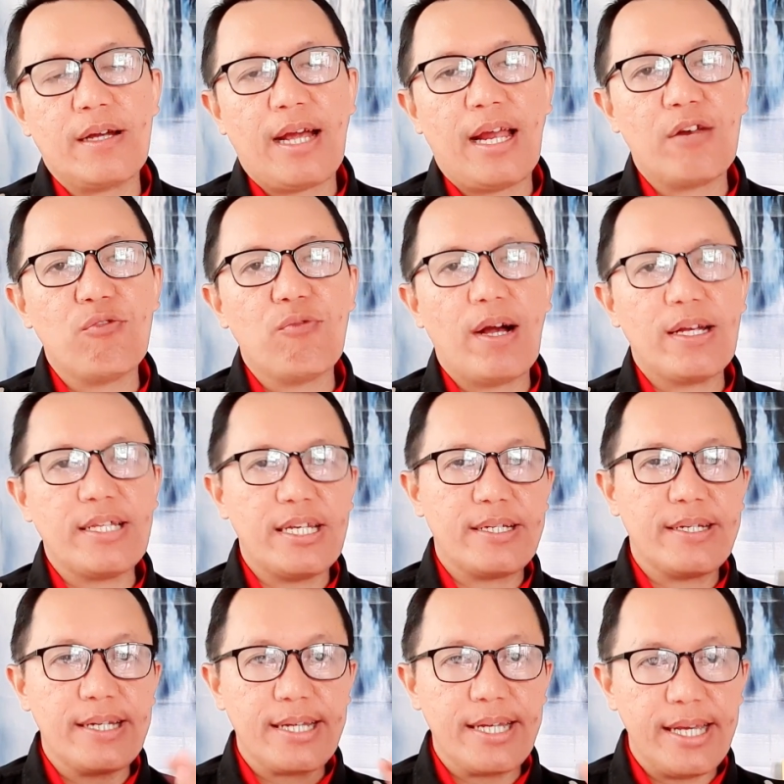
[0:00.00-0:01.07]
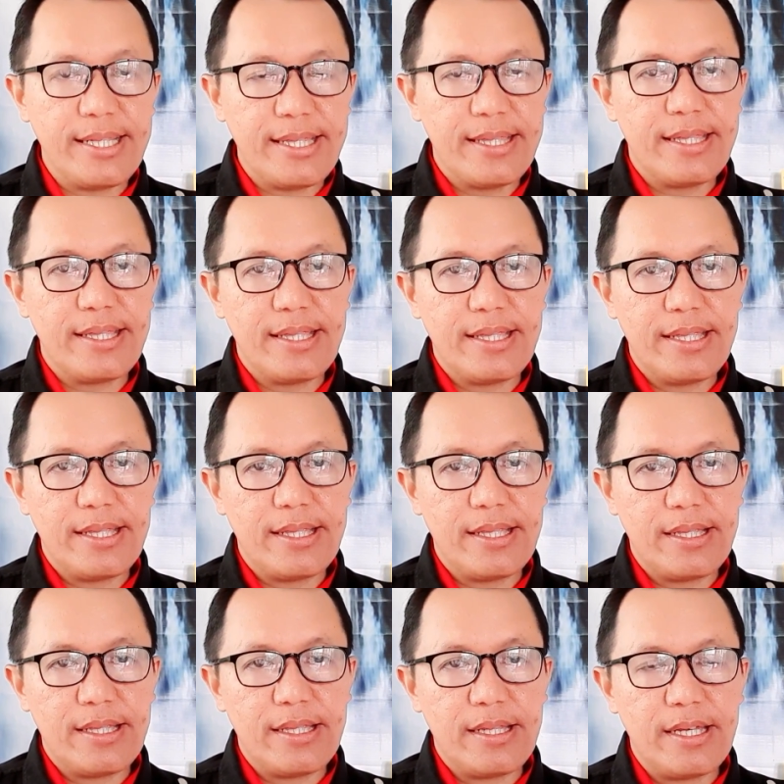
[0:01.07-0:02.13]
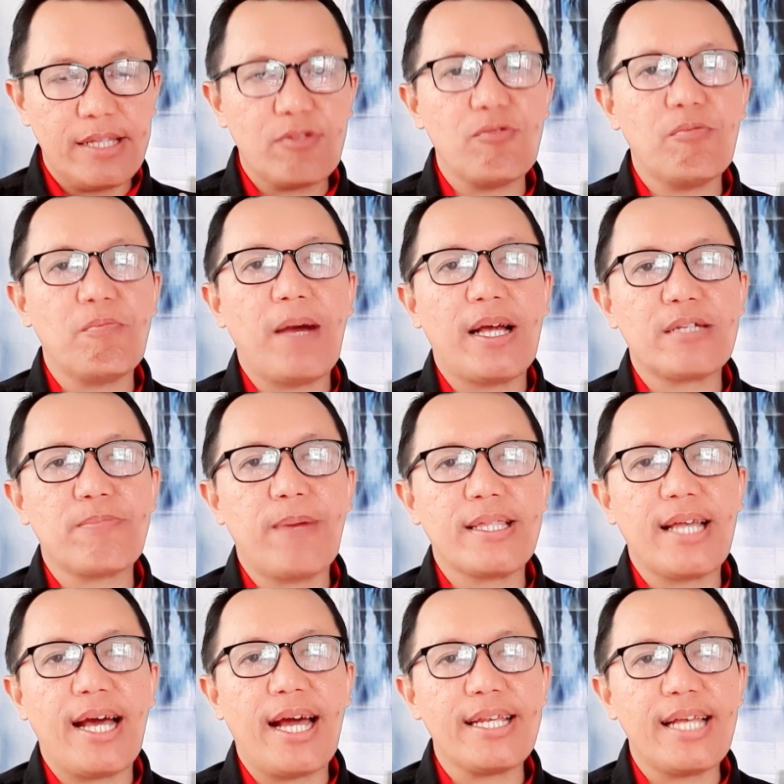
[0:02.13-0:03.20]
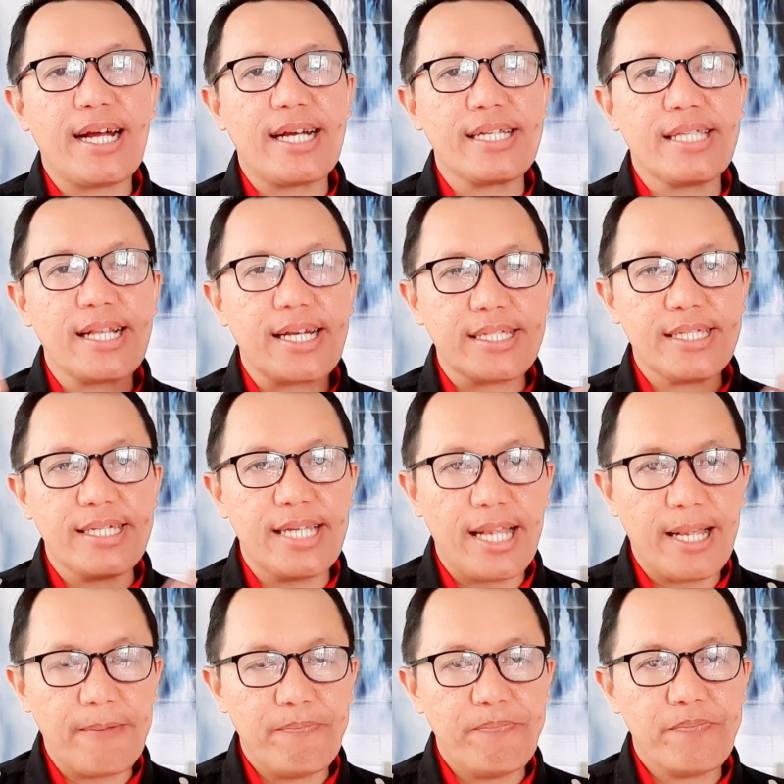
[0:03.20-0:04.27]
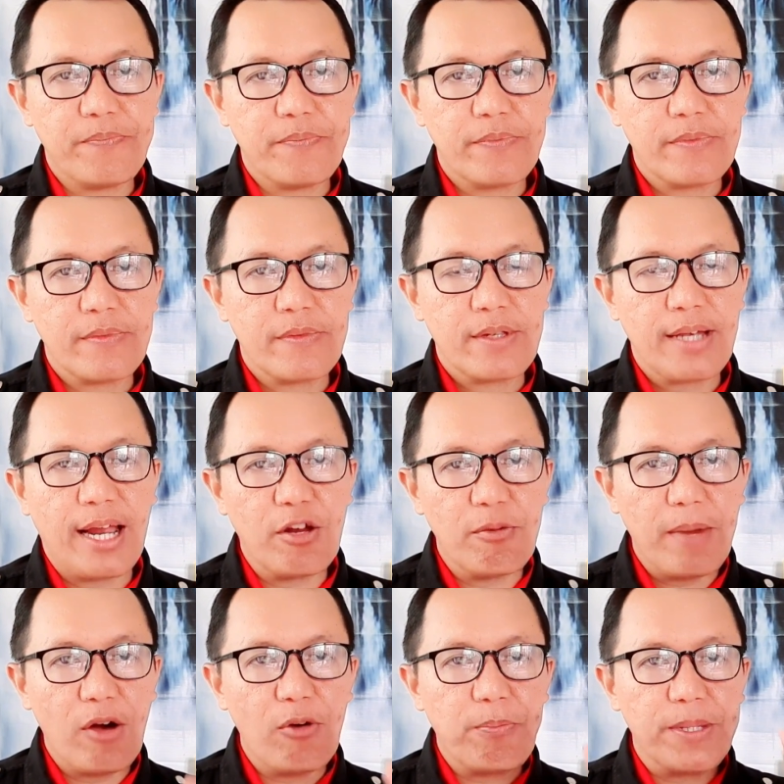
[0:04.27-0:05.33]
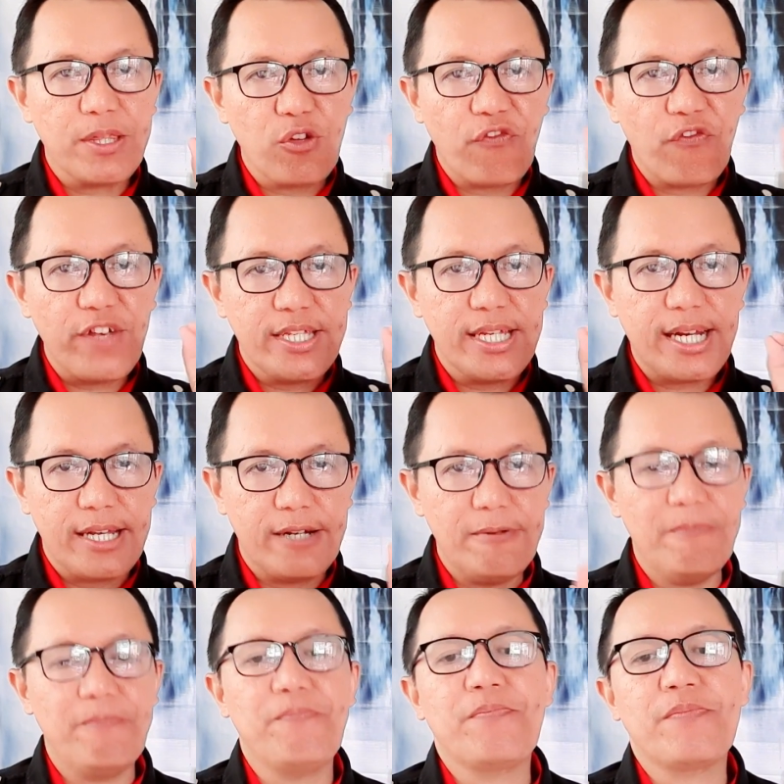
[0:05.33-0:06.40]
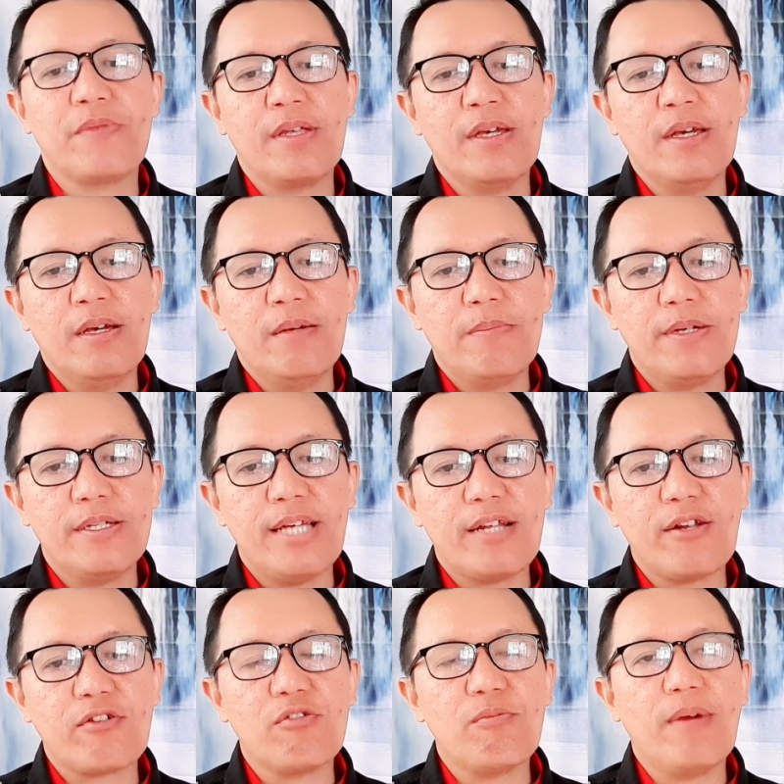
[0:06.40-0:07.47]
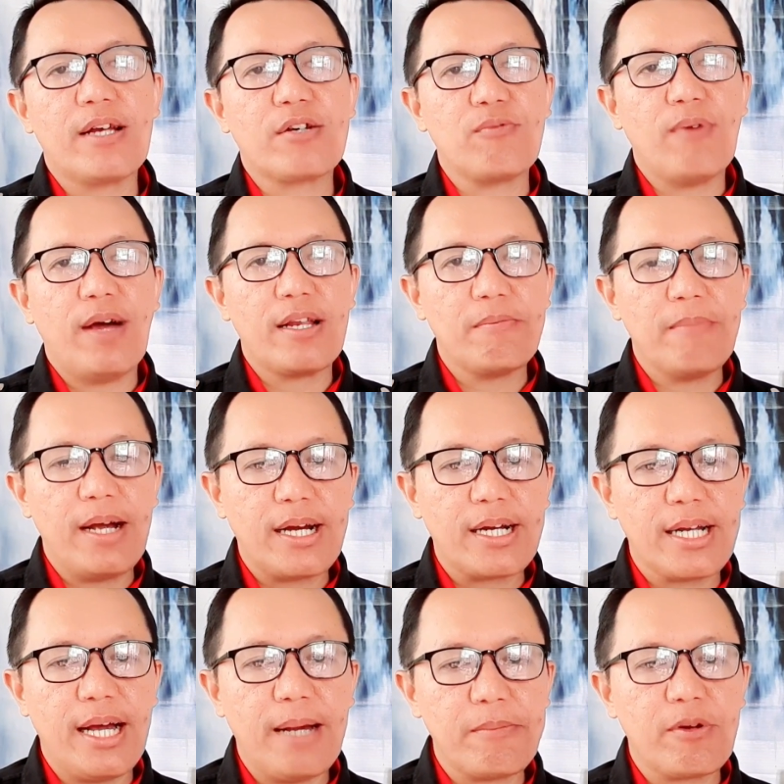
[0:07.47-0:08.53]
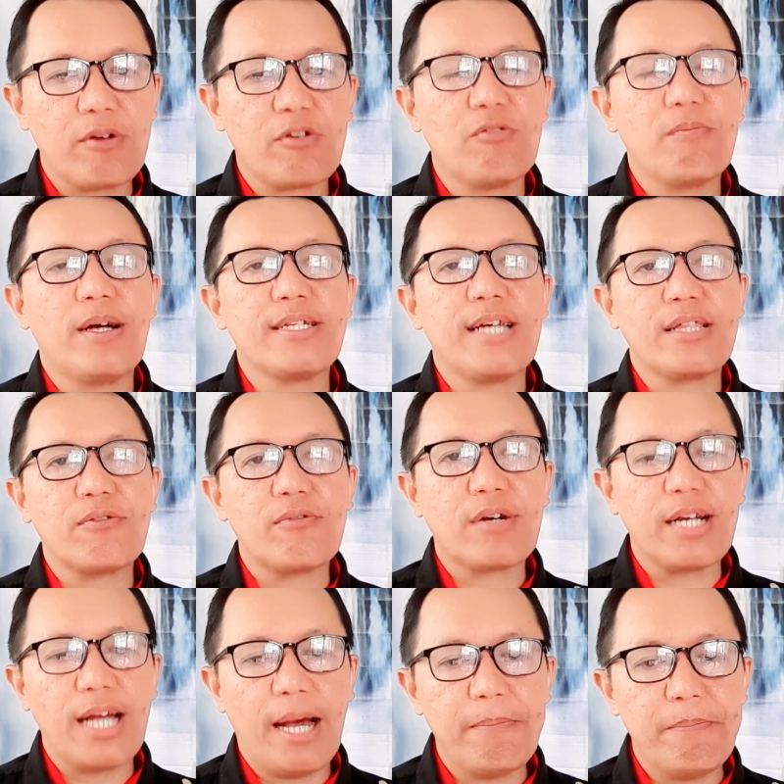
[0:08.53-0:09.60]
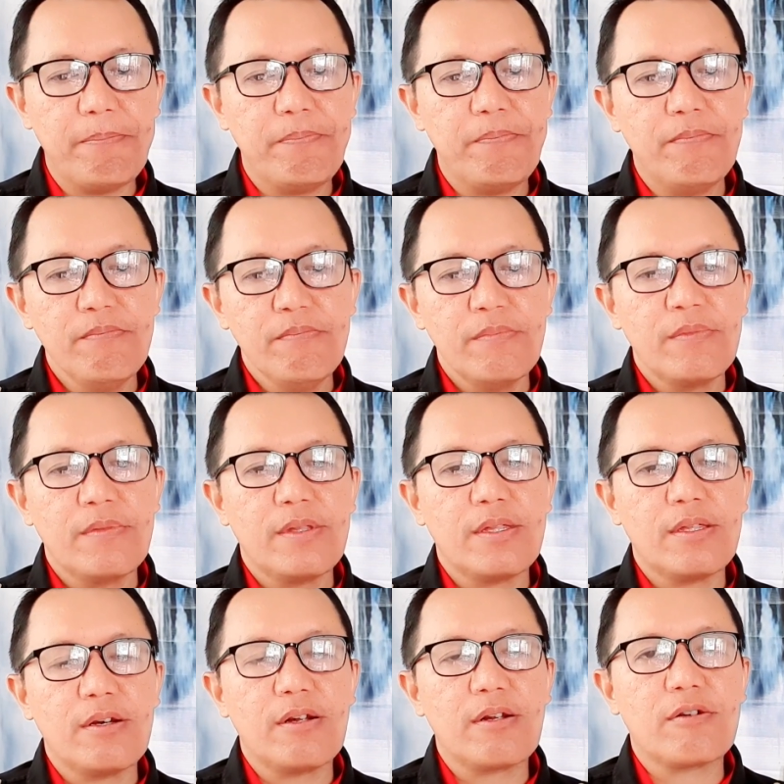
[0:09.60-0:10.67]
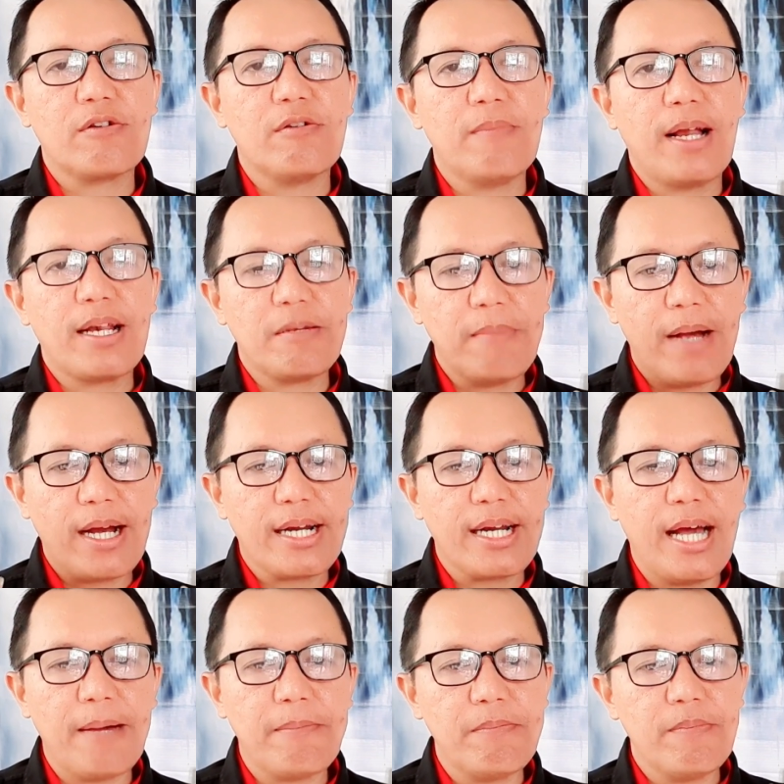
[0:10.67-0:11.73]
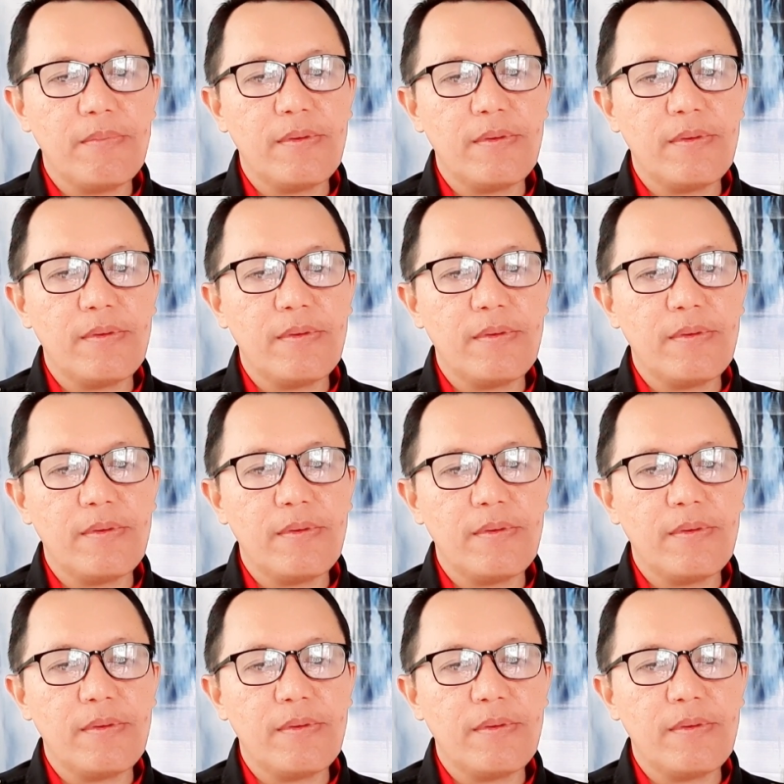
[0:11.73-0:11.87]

Kalau uangnya sedikit, itu emas batangan yang kecil-kecil. Kalau mau bentuk fisik ya, bisa 0,25 gram, 0,1 gram, 0,5 gram.